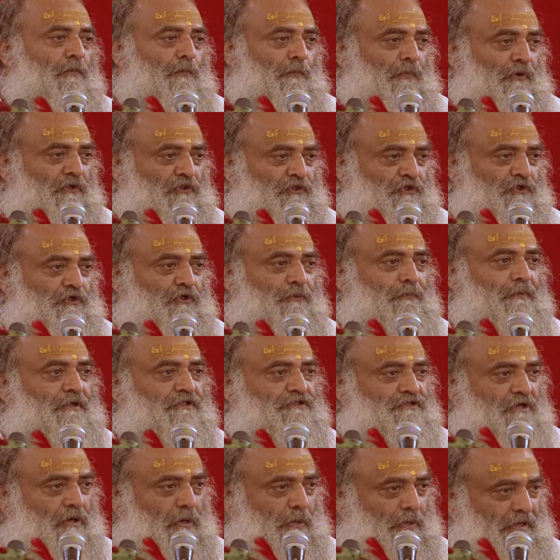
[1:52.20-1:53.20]
मंदिर में
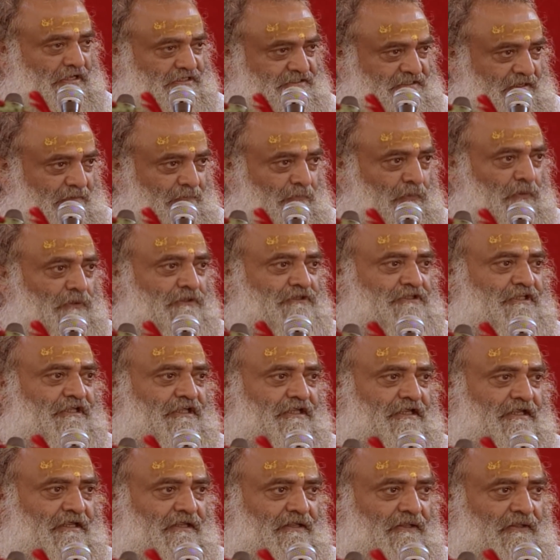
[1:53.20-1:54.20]
जाओ ऐसा बोलते
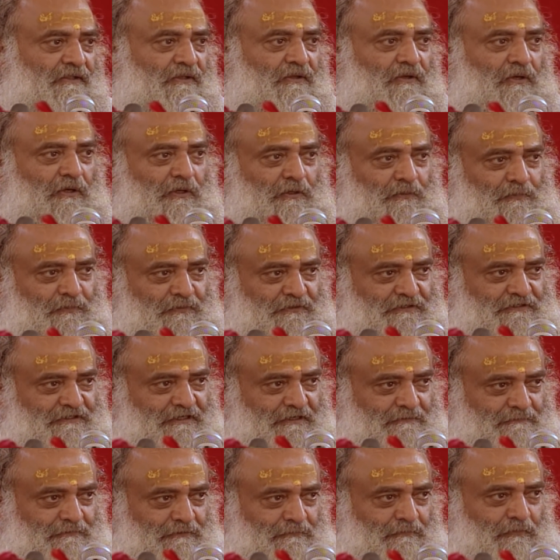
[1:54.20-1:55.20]
हैं और फिर
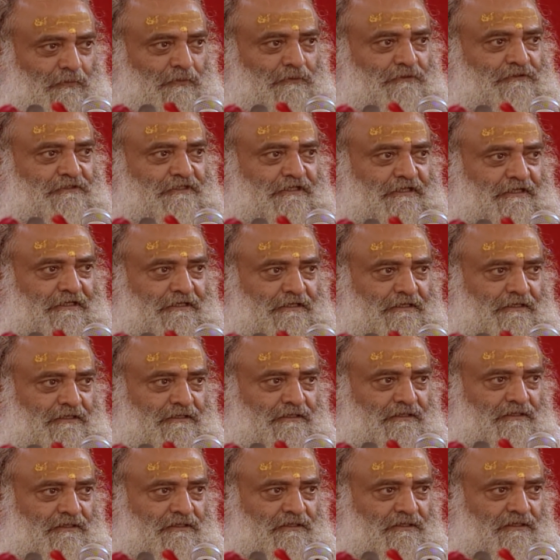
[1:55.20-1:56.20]
ये भी बोलते हैं
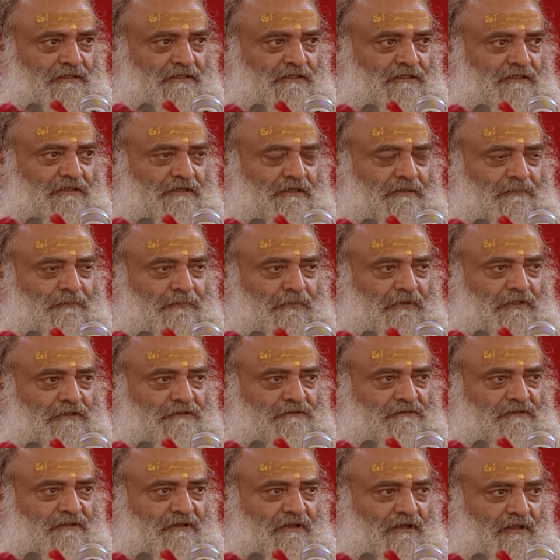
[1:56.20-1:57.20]
कि
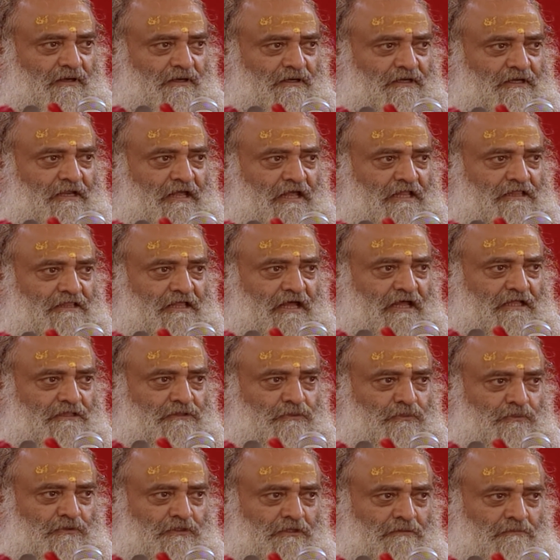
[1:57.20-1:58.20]
पत्थर या
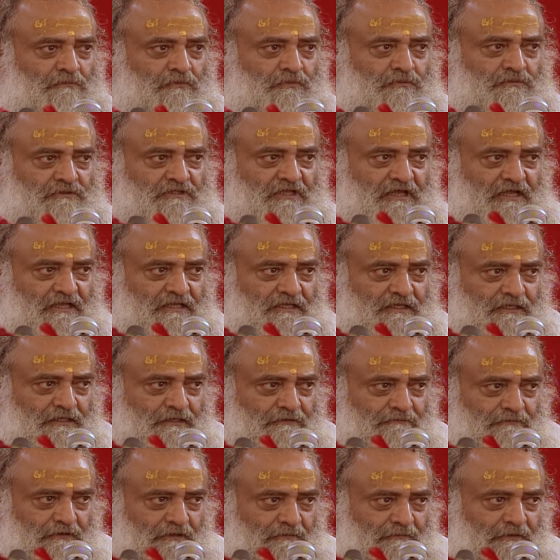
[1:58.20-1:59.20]
धातु की मूर्तियां ही
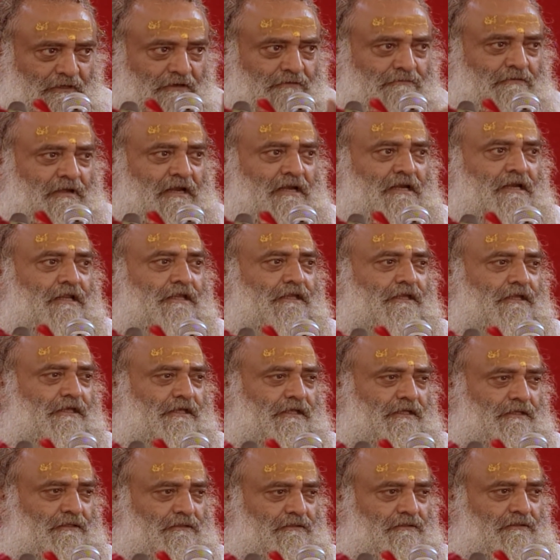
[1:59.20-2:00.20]
केवल भगवान नहीं है
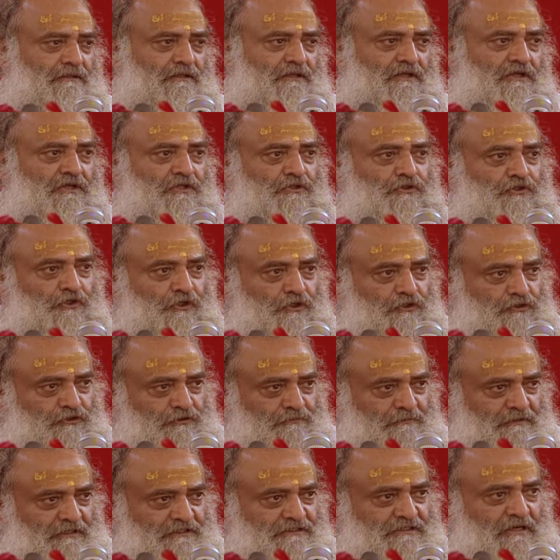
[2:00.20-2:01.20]
तीर्थ
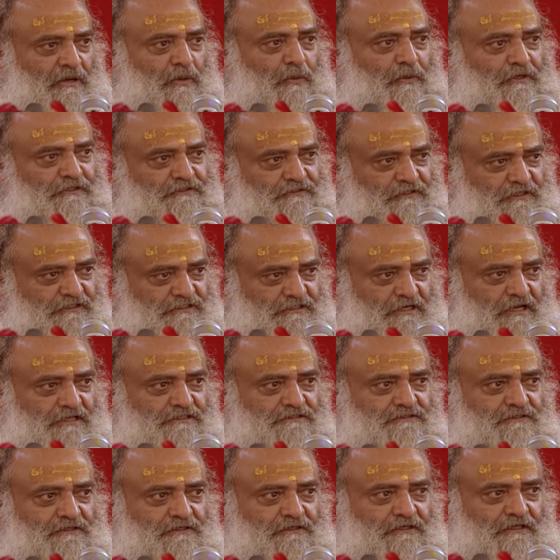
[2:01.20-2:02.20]
में जाओ ऐसा
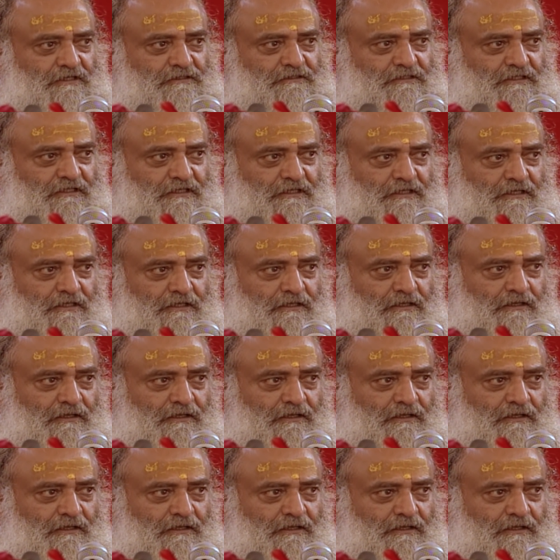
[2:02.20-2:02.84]
शास्त्र कहते हैं